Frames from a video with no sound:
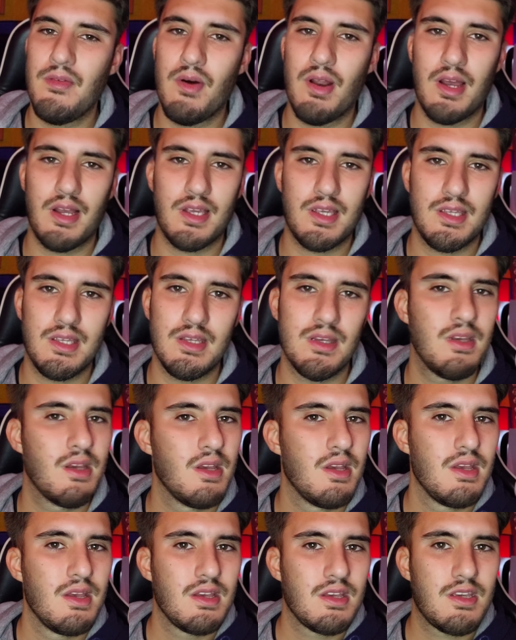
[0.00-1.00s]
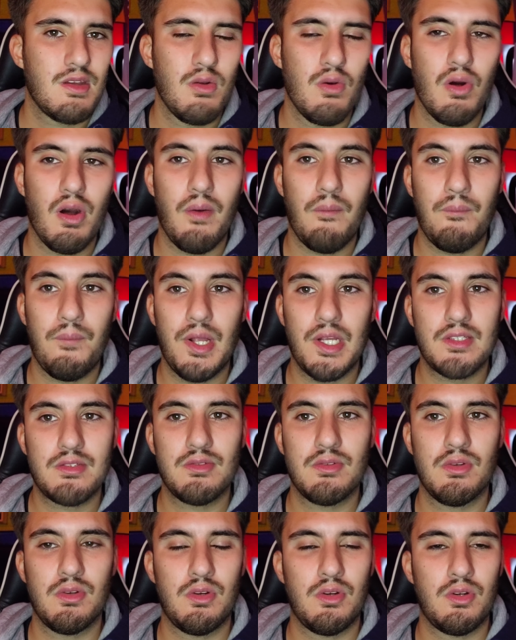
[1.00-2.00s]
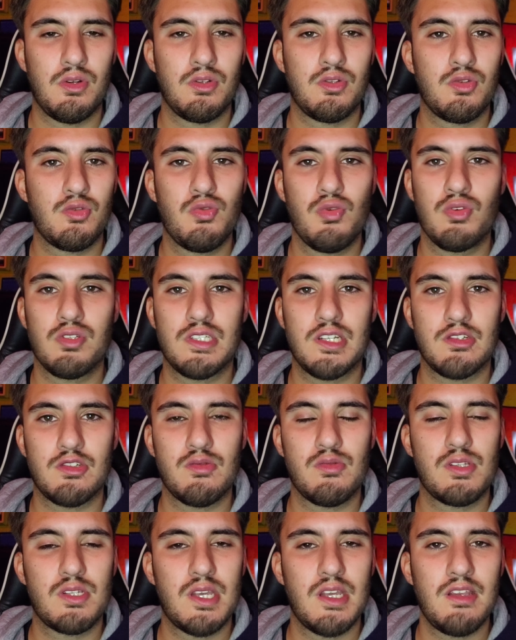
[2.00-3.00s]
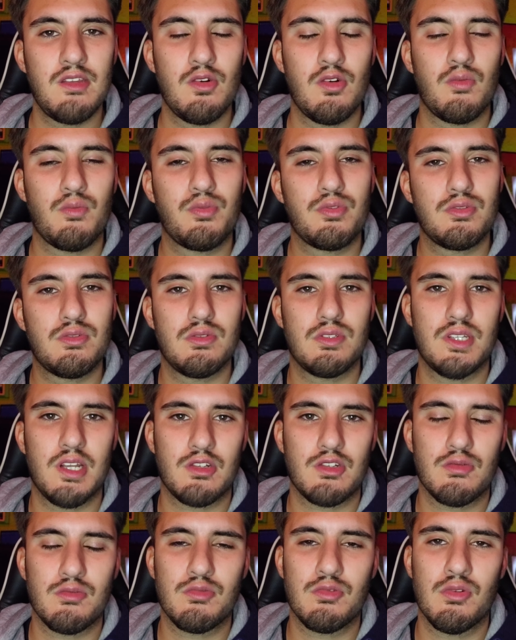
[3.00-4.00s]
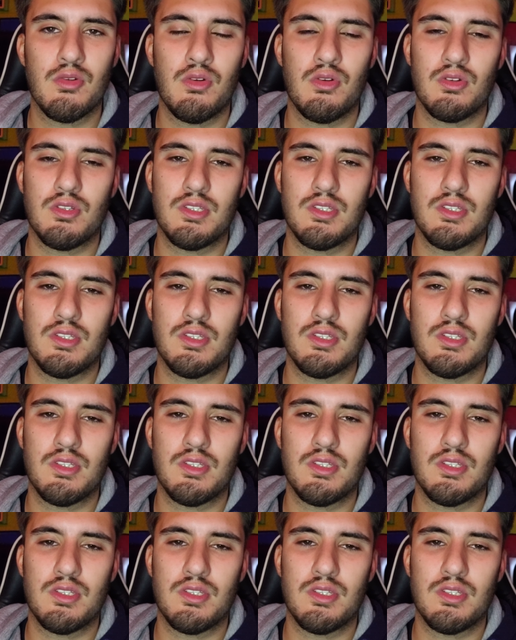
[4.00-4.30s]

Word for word: voilà qui, qui le remplace du coup Sergio Busquets et en plus Sergio,